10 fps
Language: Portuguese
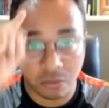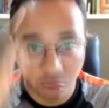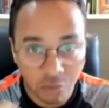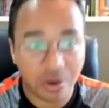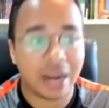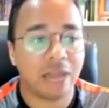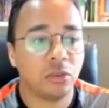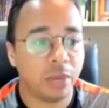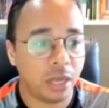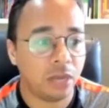Vou falar
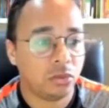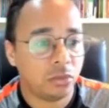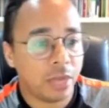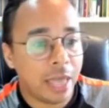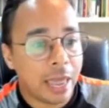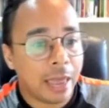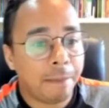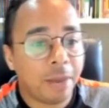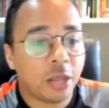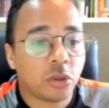sobre isso
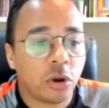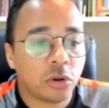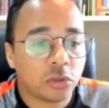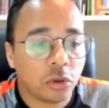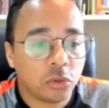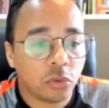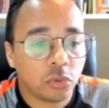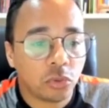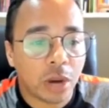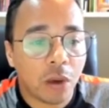repertório
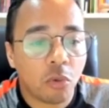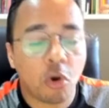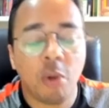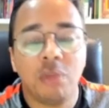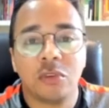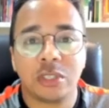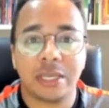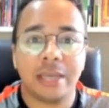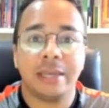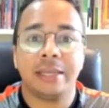sociocultural, como
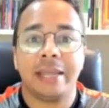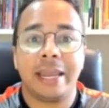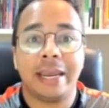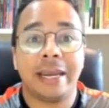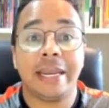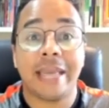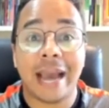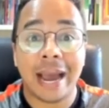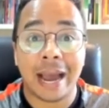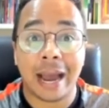você né,
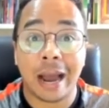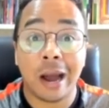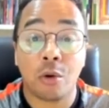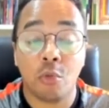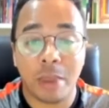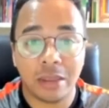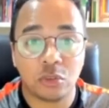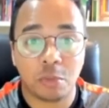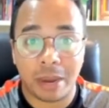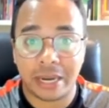criar argumentos
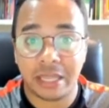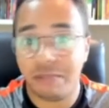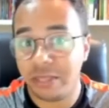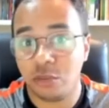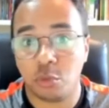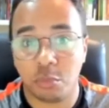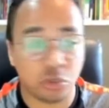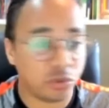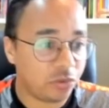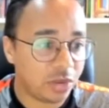para defender seu ponto
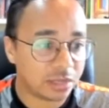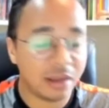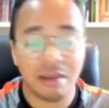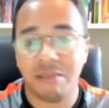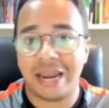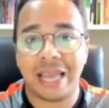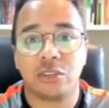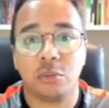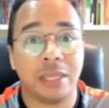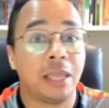de vista, falar
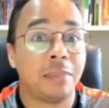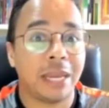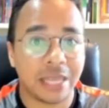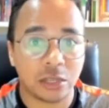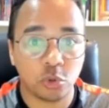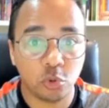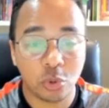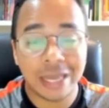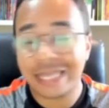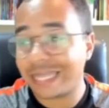sobre determinado assunto,
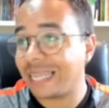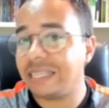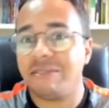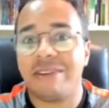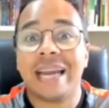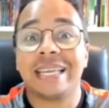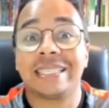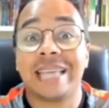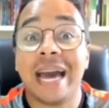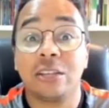trazer várias
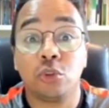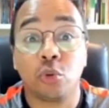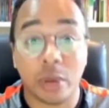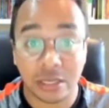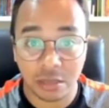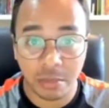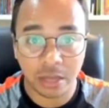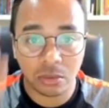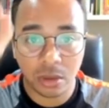áreas do conhecimento.